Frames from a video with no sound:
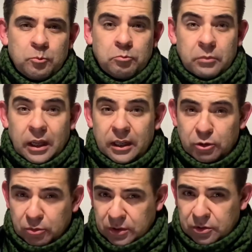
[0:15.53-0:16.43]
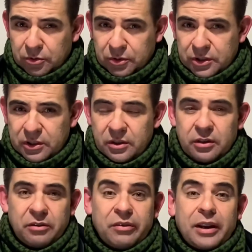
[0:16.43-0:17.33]
Na leitura de hoje,
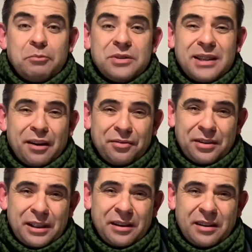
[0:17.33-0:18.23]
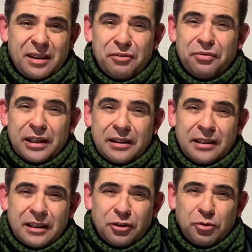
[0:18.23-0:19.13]
veremos Davi
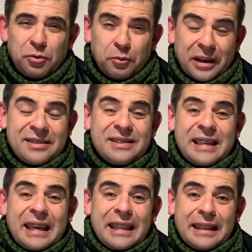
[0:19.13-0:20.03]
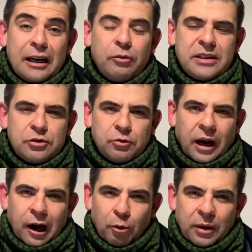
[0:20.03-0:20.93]
enfrentando uma sequidão em sua
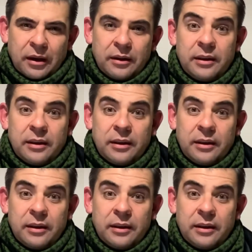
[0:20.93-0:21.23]
alma